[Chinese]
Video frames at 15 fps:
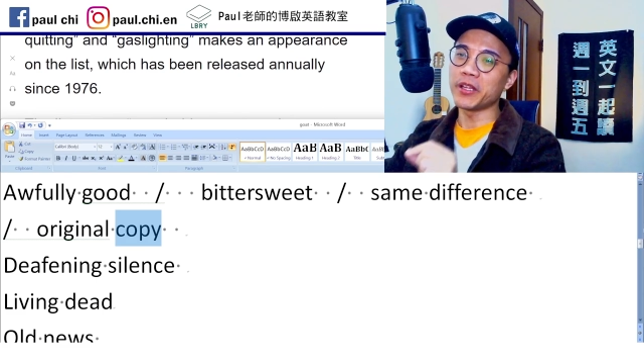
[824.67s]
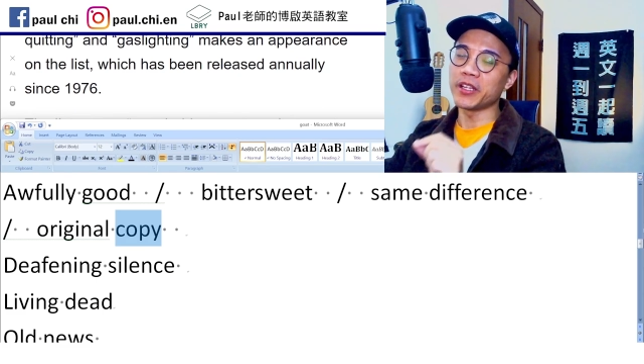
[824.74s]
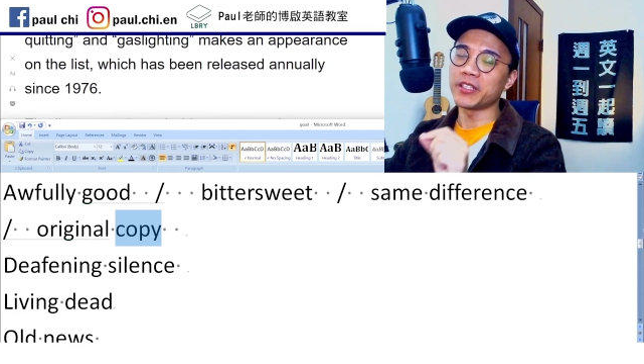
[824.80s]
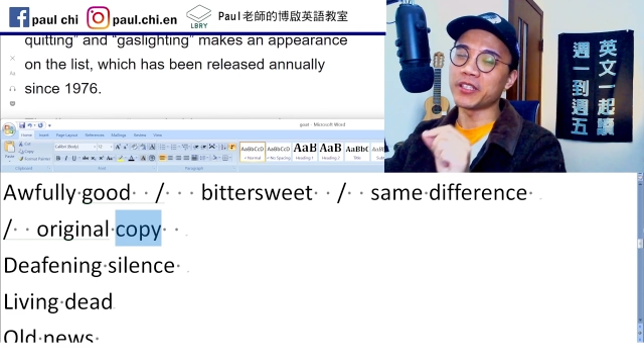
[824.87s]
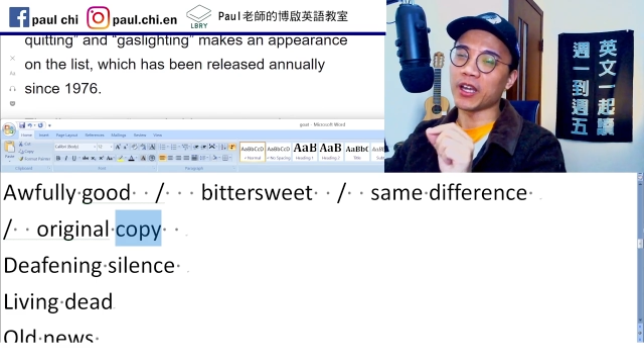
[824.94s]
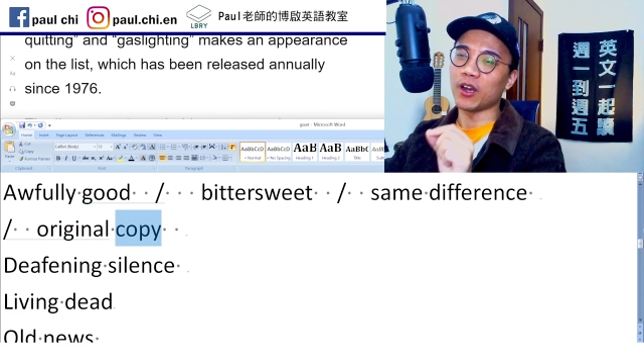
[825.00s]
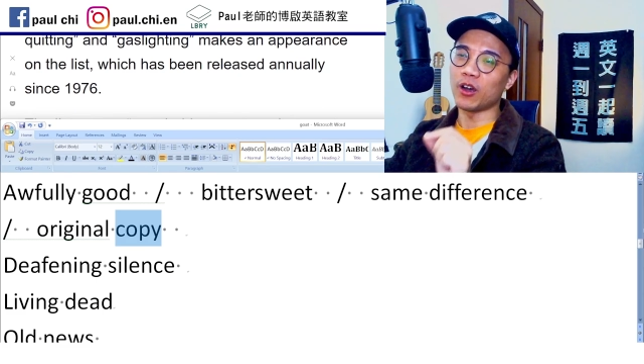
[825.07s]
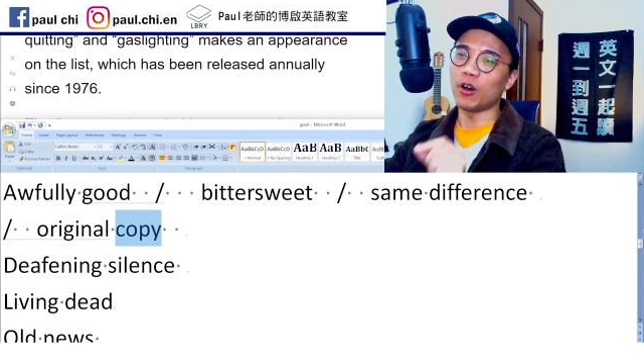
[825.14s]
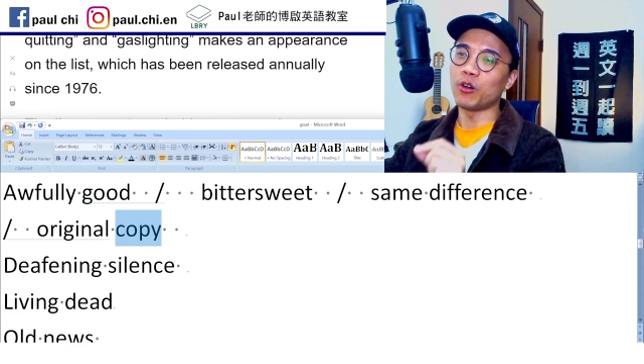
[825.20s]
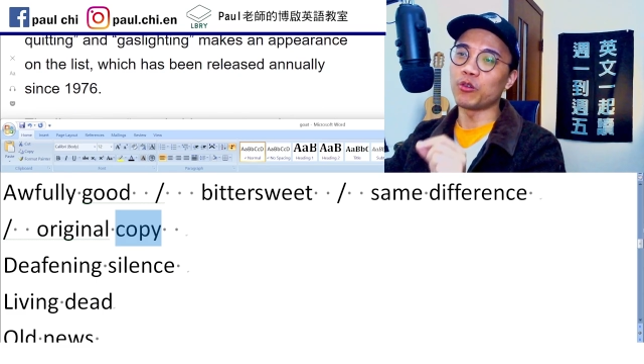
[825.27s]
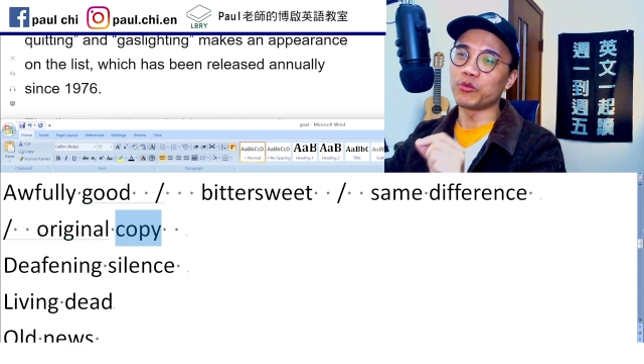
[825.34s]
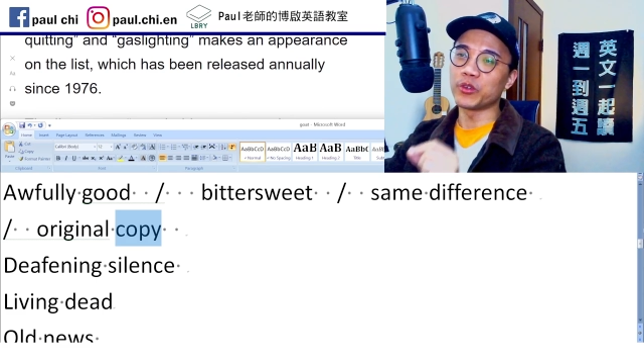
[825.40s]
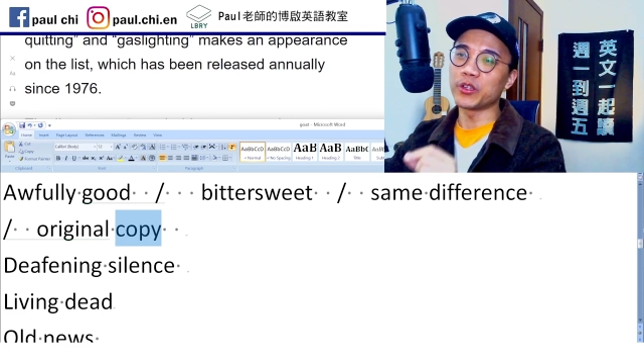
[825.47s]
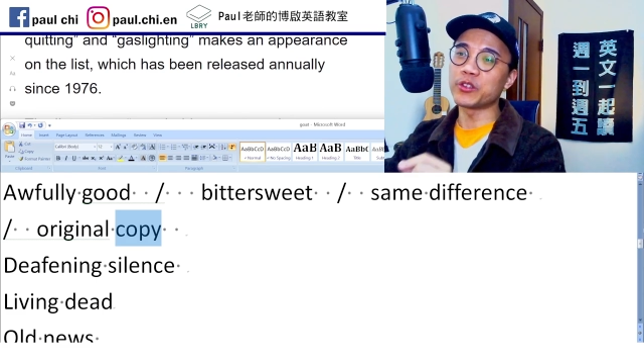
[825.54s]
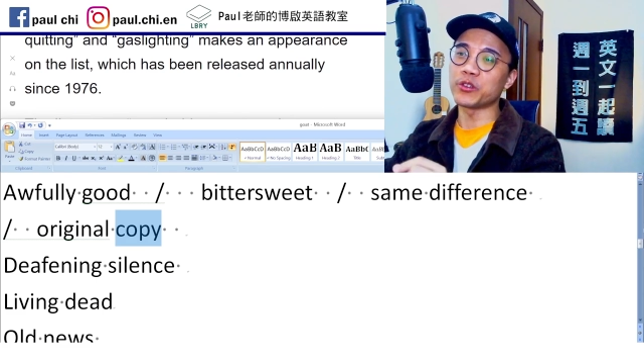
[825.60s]
你讲
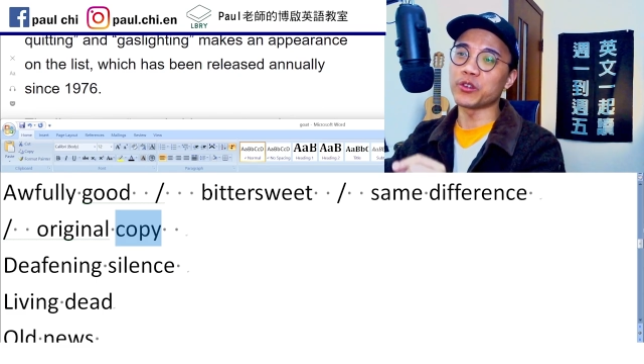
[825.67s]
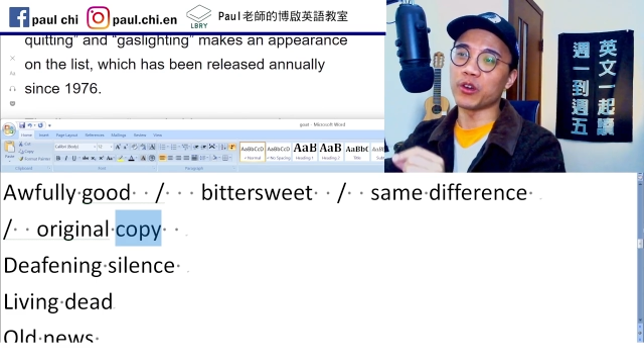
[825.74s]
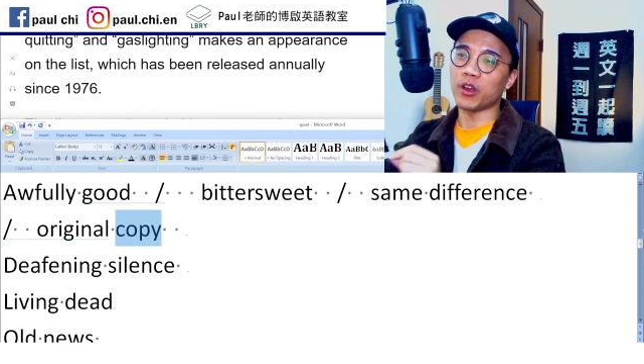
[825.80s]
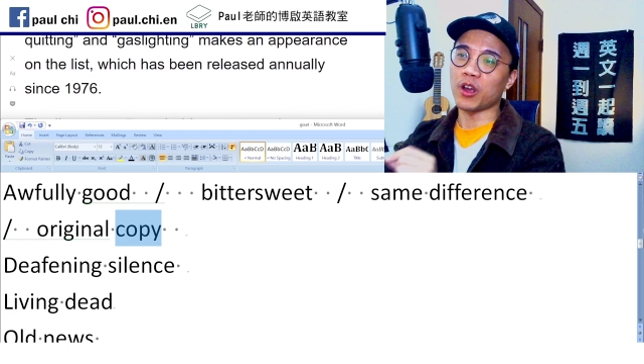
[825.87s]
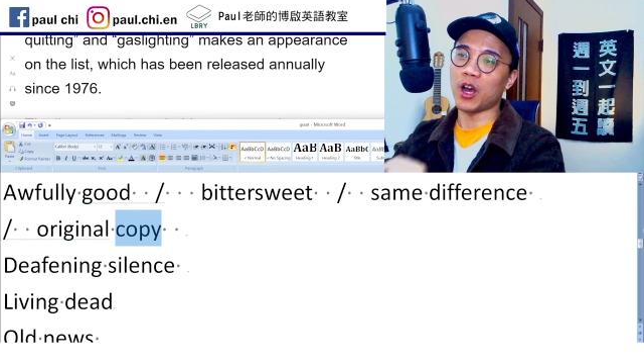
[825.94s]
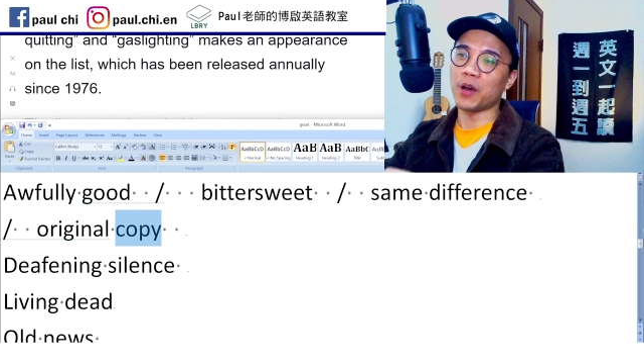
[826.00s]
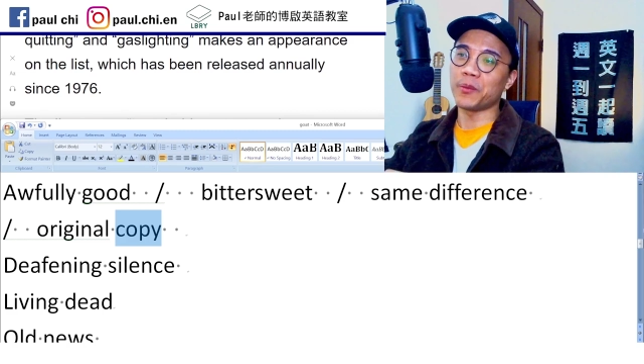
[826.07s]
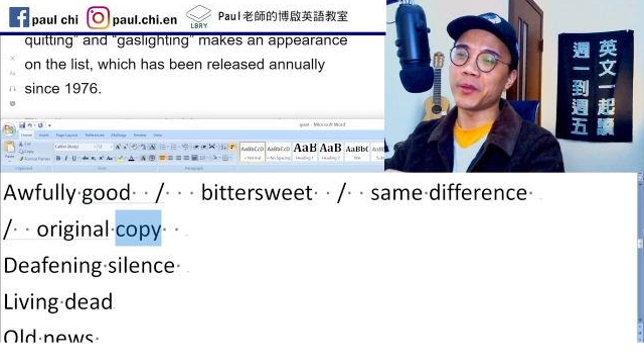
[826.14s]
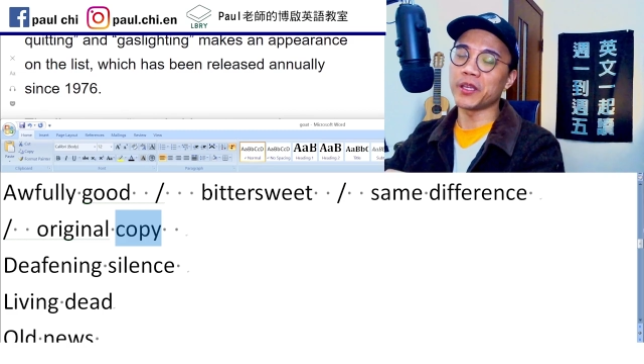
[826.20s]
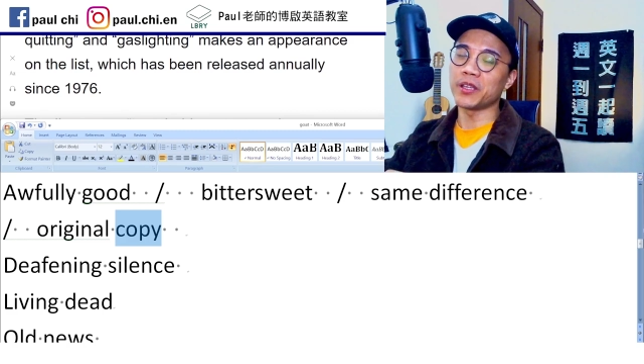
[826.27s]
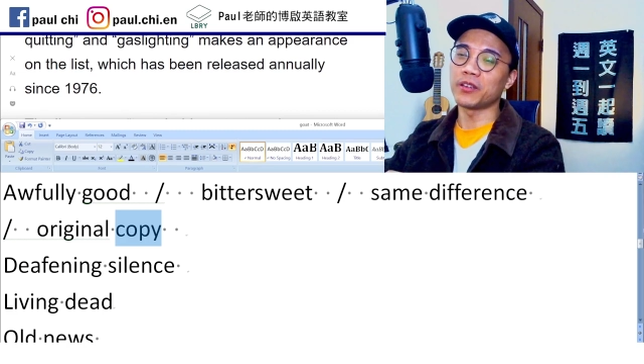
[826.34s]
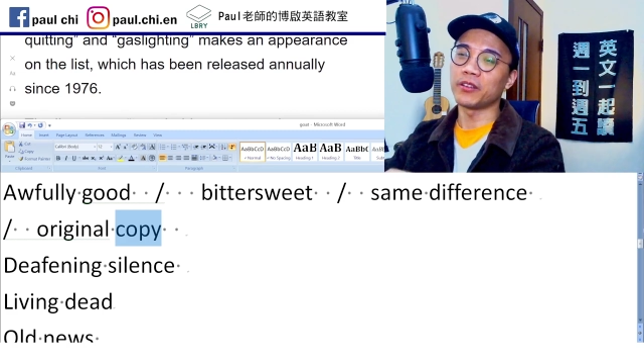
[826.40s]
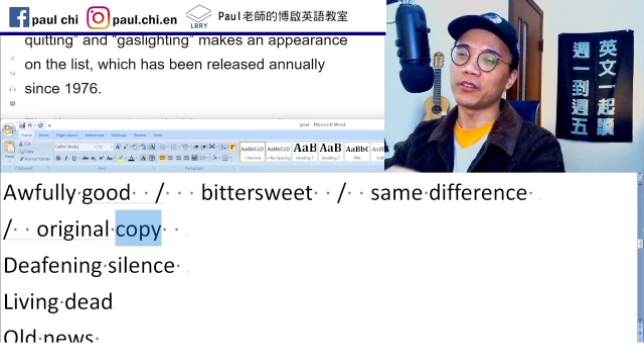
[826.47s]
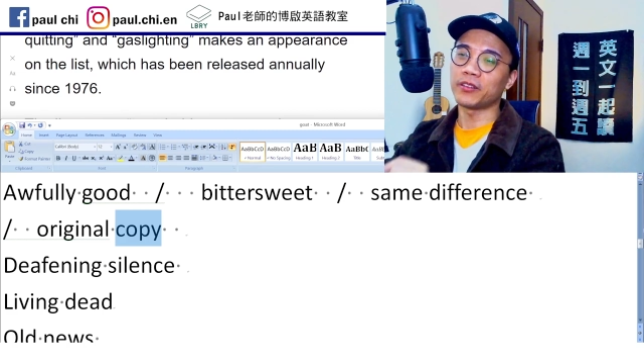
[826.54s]
“original copy”，